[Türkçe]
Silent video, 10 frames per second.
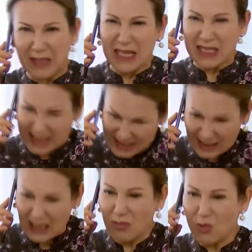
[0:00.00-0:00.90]
Bir de
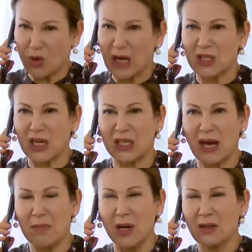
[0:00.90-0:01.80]
sizinle mi
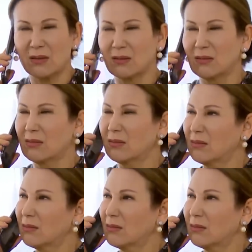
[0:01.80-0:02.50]
uğraşacağım? Bana bak